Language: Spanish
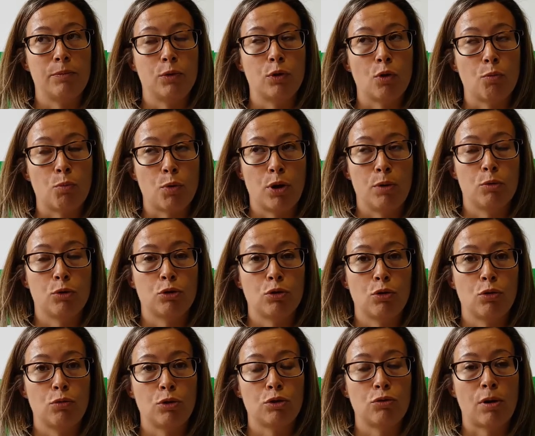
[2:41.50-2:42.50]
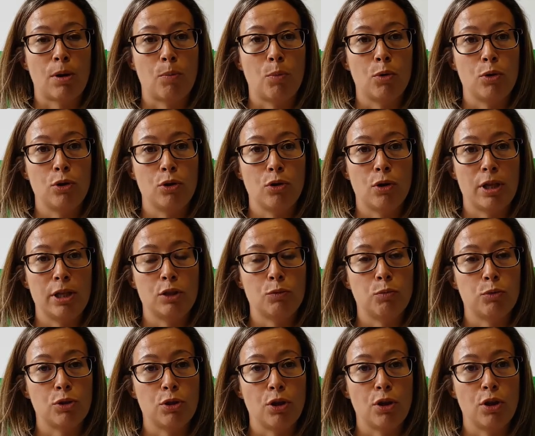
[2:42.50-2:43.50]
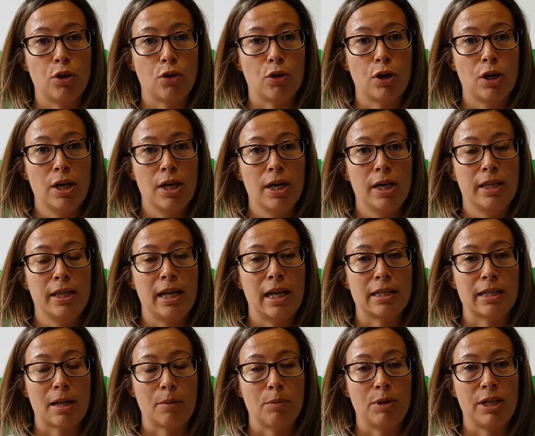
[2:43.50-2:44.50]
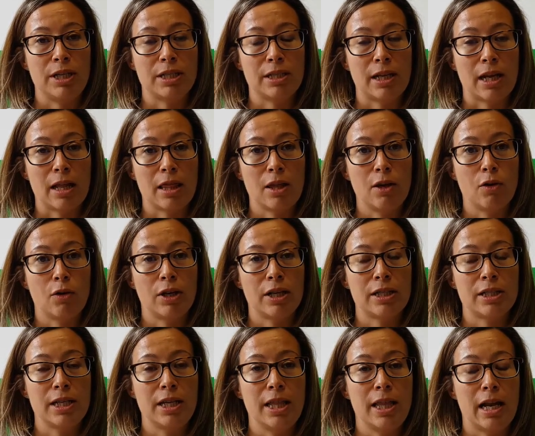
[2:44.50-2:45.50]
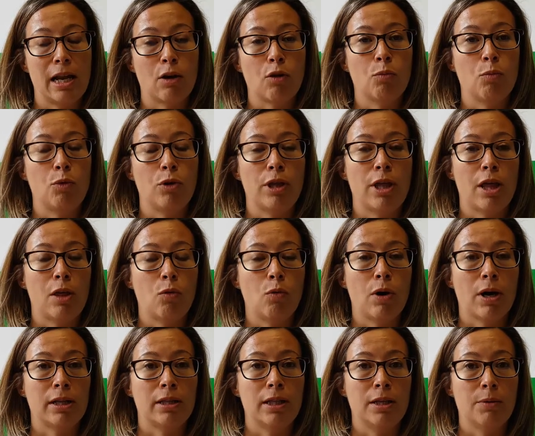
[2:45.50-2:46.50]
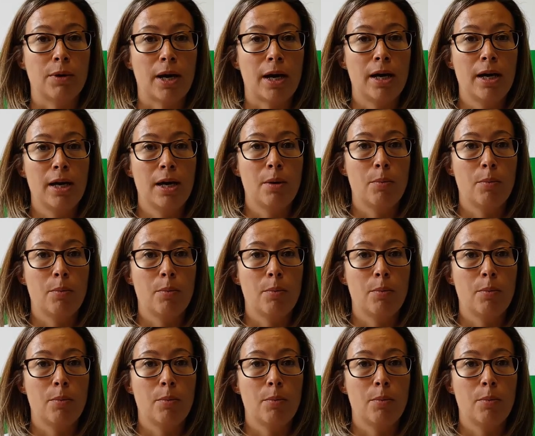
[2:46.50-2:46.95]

todo nuestro apoyo a disposición de las administraciones y de la comunidad educativa